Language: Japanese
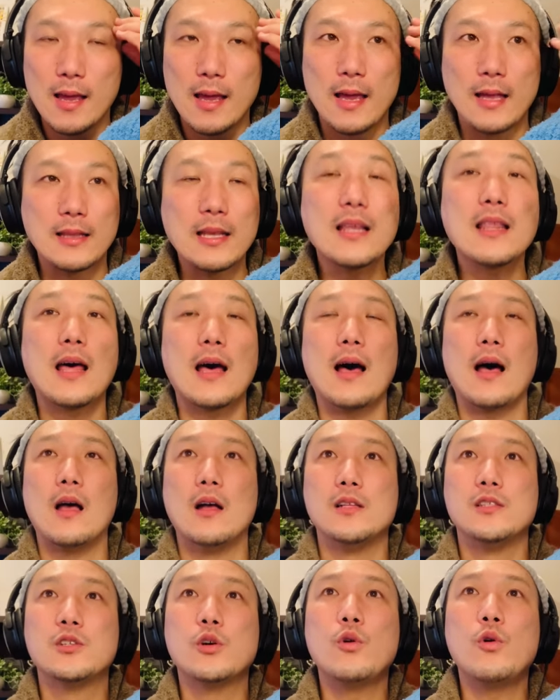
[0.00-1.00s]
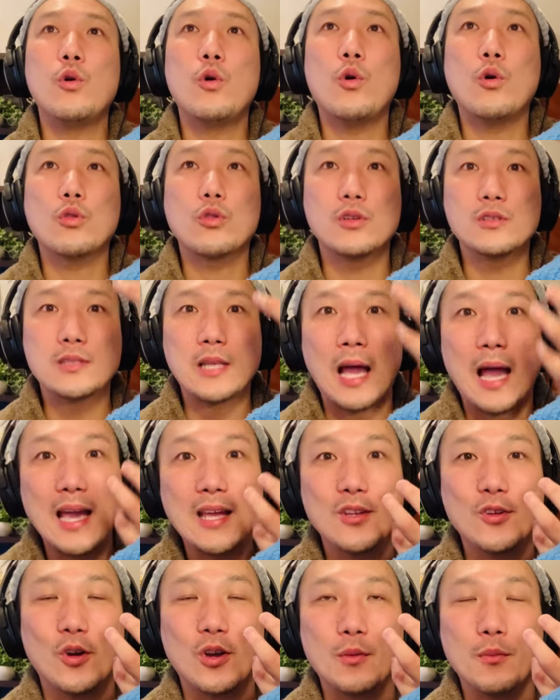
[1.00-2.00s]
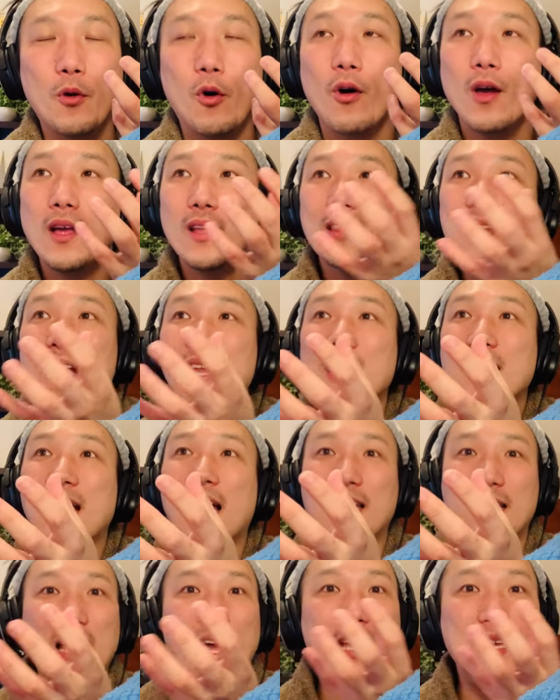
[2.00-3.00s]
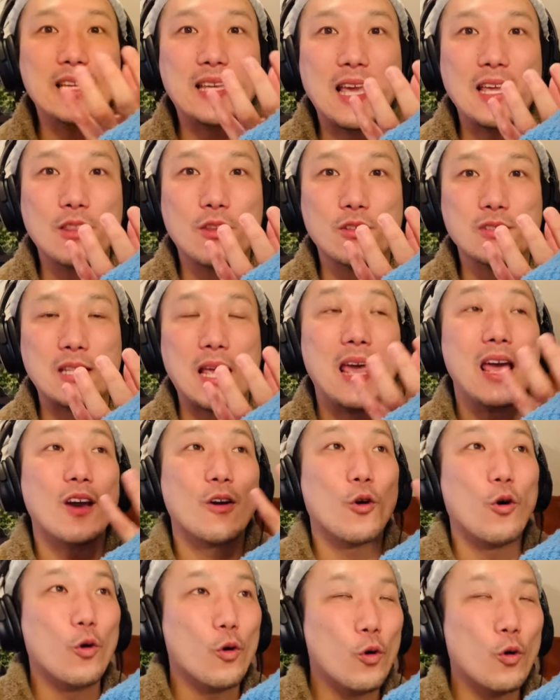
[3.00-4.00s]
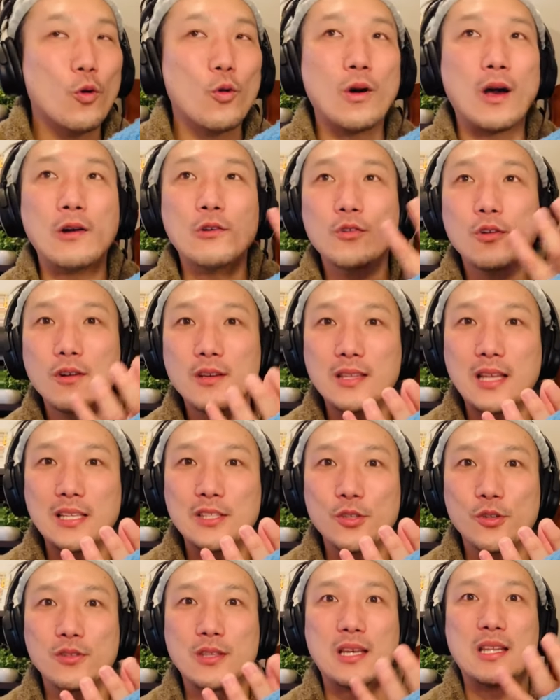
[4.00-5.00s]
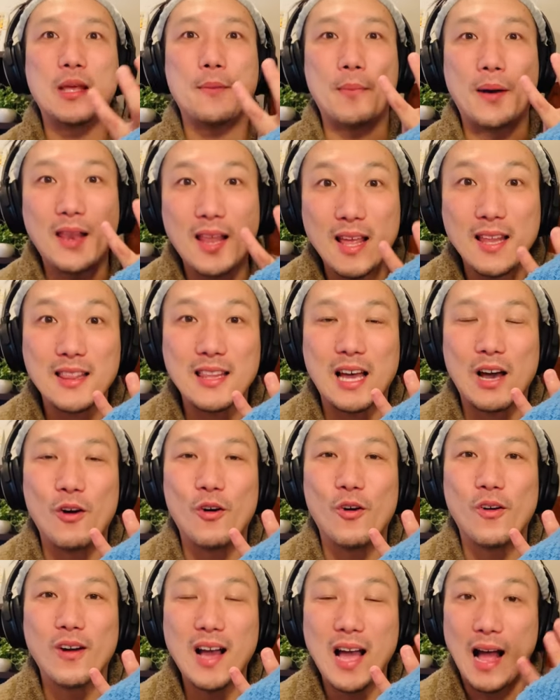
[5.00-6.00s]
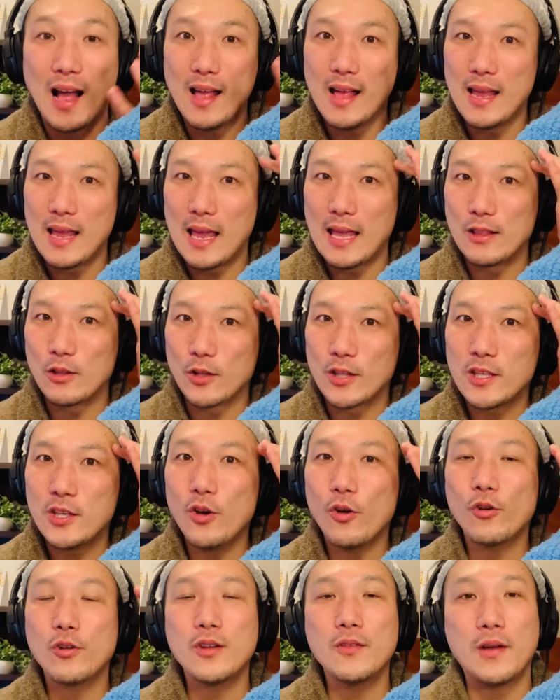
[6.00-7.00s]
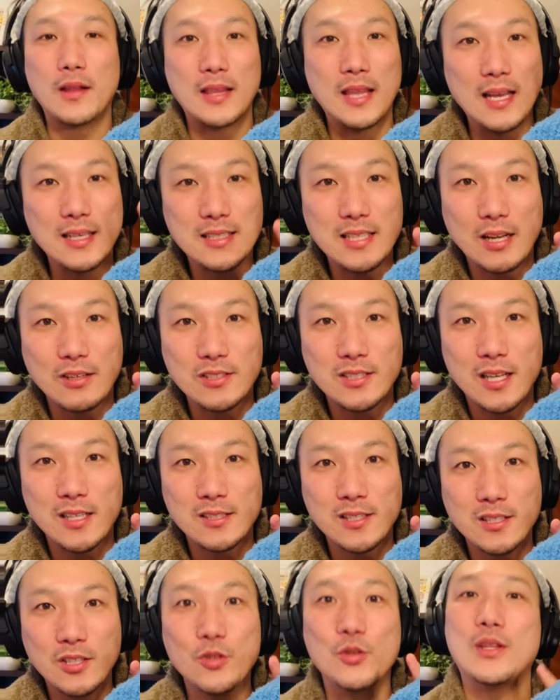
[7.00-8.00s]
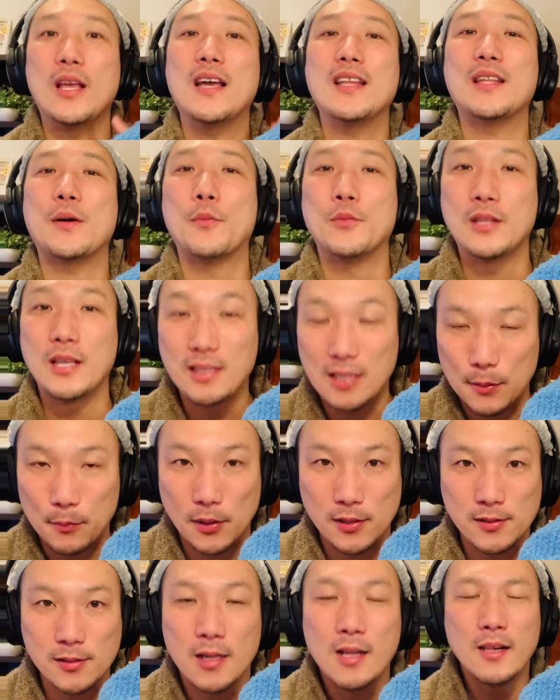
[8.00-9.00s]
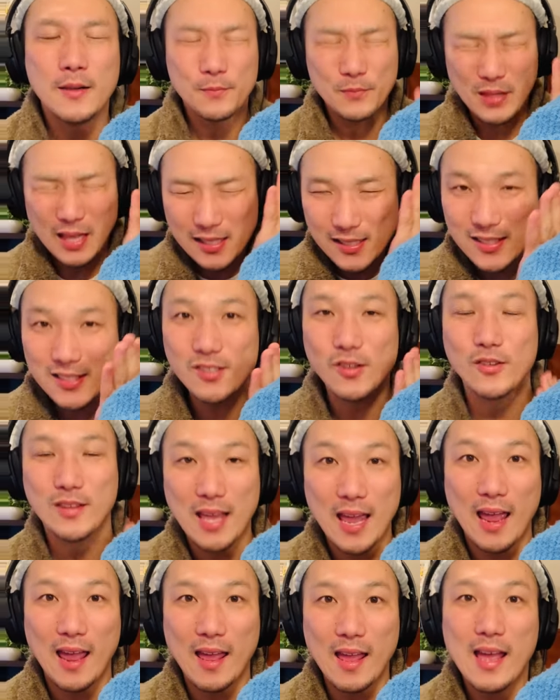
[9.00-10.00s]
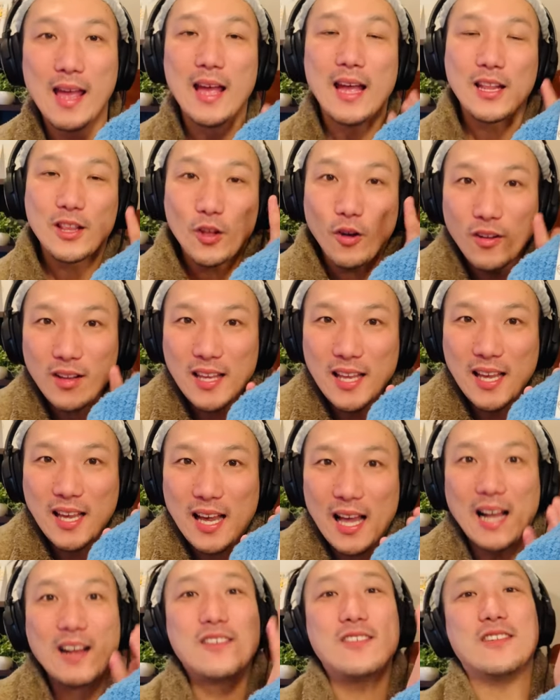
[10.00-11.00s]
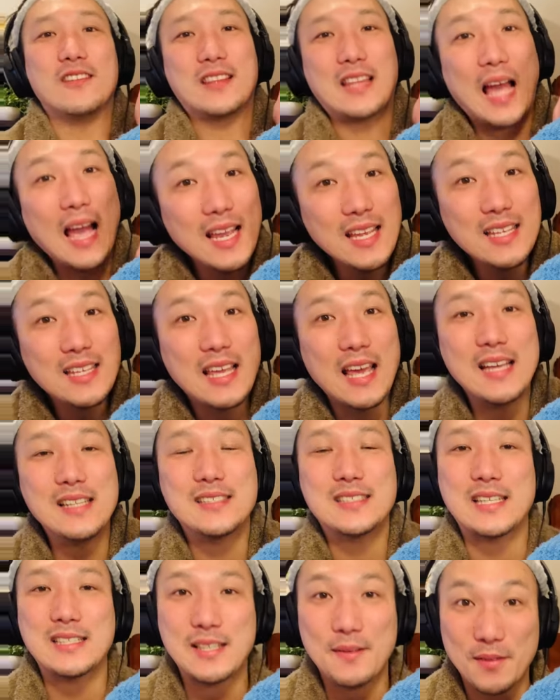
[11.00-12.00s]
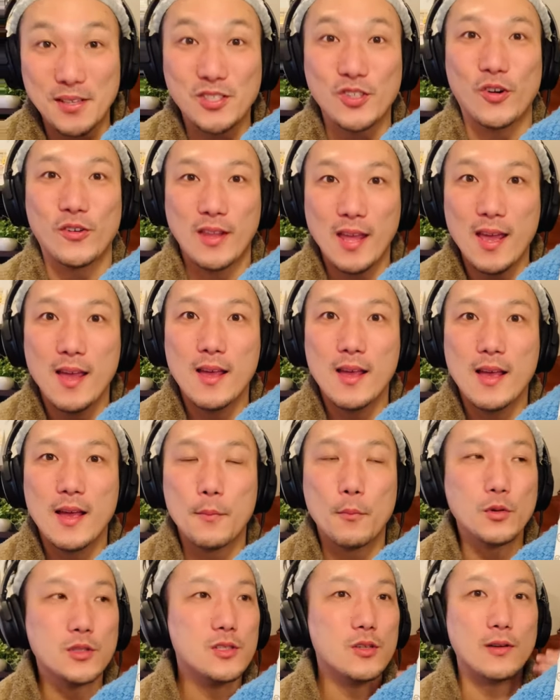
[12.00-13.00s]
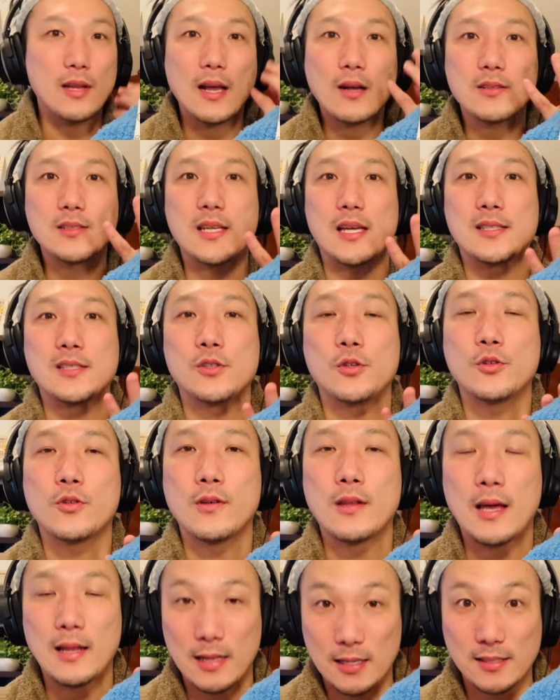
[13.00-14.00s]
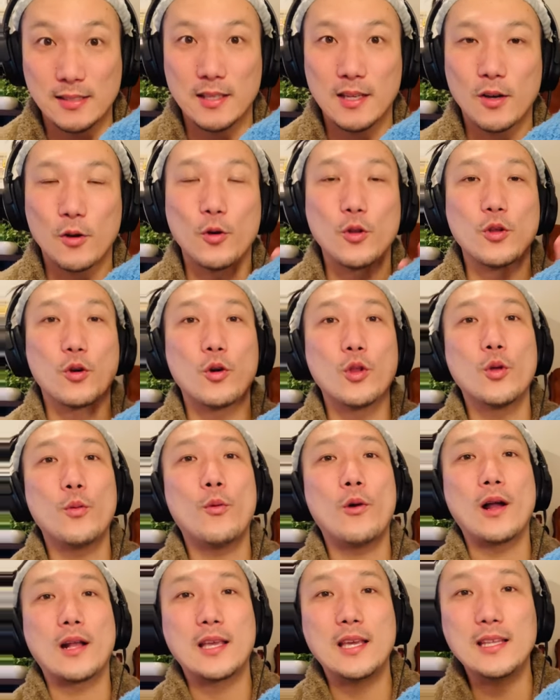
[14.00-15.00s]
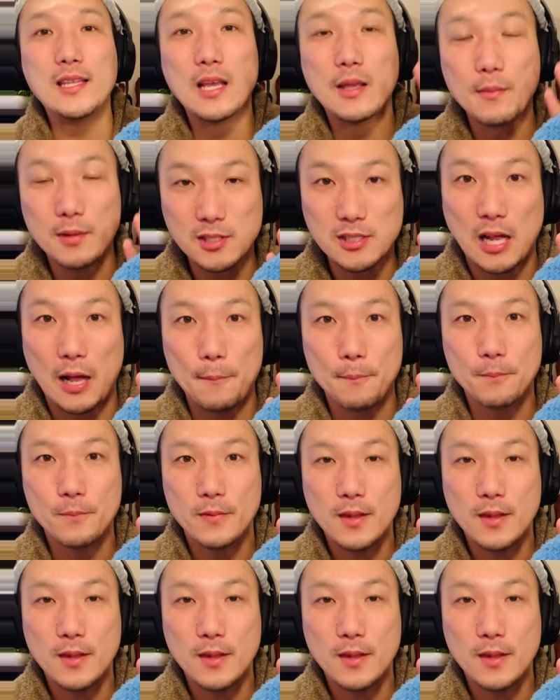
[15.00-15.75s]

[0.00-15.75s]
えただ、情報として入るよりも何か体験として心が動いた状態で学んだ方が、えっと、記憶には定着しやすいというデータも出ています。ですので、とにかく体験させましょうね。もちろんレクチャーすることは大事です。子供が聞いてきました。